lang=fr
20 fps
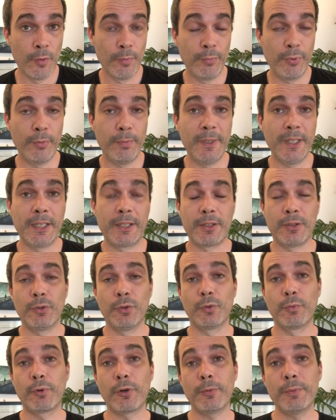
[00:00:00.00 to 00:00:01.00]
publique.
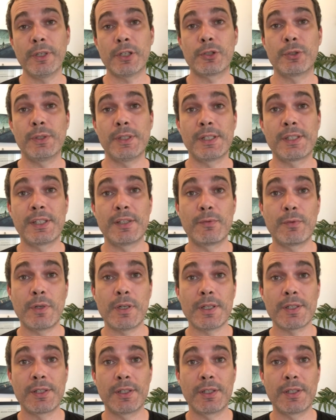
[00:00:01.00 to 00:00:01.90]
Donc première chose à savoir,